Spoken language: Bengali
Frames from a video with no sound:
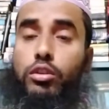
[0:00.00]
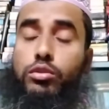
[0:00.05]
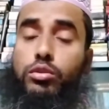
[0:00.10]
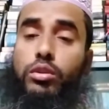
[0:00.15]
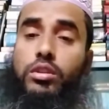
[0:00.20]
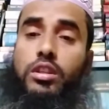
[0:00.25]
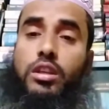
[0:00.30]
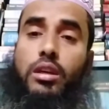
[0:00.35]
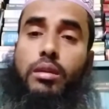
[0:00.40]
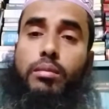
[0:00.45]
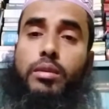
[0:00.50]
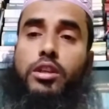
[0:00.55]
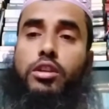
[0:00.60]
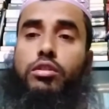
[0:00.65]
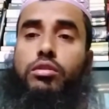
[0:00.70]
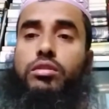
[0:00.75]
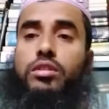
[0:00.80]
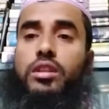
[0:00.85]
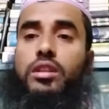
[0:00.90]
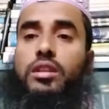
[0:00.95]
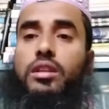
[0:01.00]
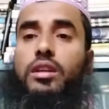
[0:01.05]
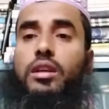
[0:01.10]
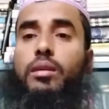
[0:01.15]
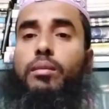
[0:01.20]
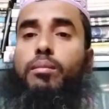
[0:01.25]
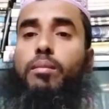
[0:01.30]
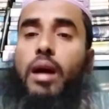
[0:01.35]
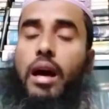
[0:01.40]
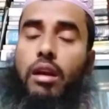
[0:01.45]
যদি এই ভিডিওটি
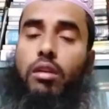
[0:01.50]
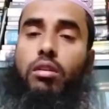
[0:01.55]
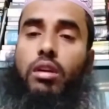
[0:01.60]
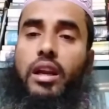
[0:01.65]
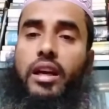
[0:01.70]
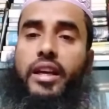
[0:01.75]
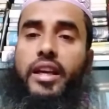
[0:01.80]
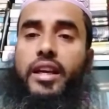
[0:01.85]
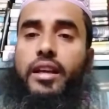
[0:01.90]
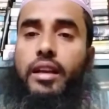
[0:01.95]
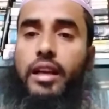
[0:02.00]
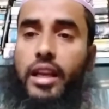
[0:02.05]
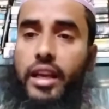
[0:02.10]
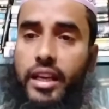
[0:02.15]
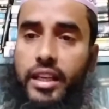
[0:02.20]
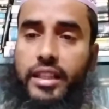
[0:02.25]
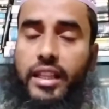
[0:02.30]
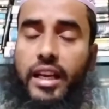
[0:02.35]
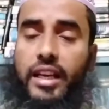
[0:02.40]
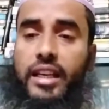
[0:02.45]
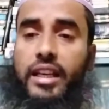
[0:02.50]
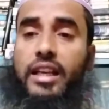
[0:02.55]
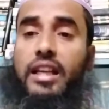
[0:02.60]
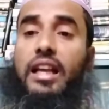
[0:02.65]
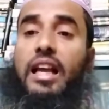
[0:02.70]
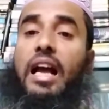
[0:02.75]
ভালো লাগে লেগে থাকে